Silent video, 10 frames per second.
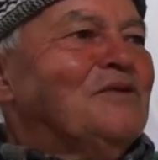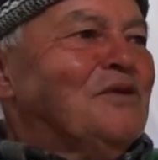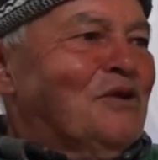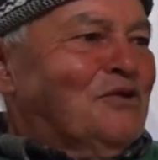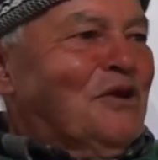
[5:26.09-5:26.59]

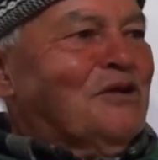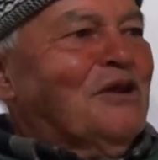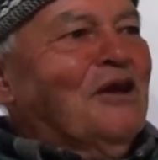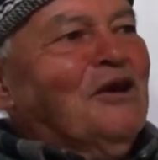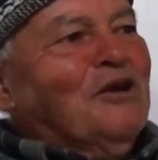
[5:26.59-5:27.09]

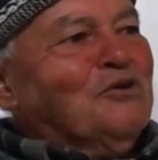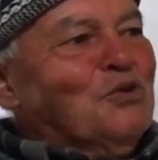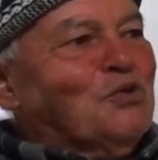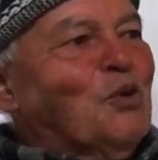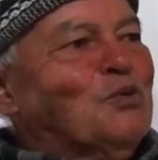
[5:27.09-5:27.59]
82'den kere
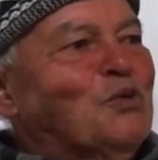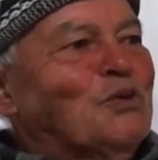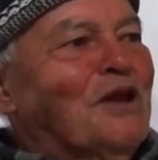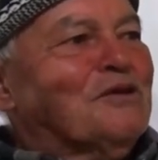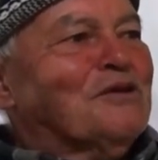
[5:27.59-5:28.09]
son toz
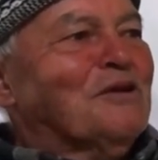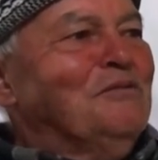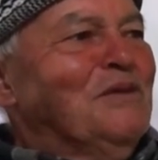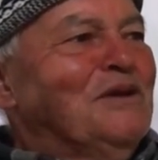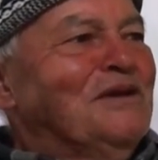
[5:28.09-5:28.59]

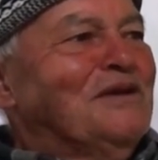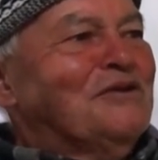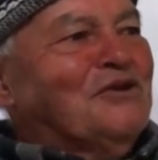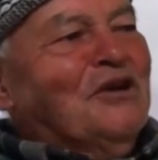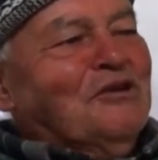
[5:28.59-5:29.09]
saldırdım.
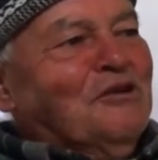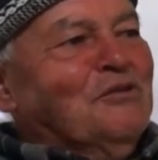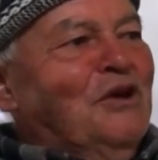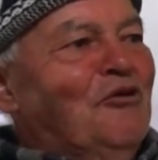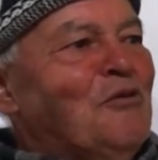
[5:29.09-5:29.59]
Şey ettim,
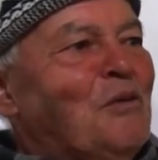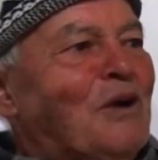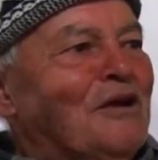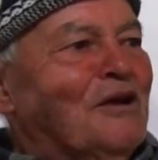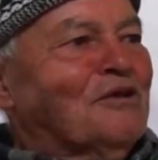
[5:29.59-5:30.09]
evime
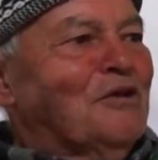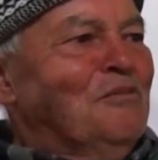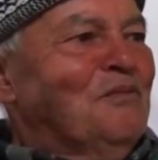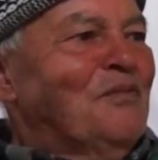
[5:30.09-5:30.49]
bağlattım.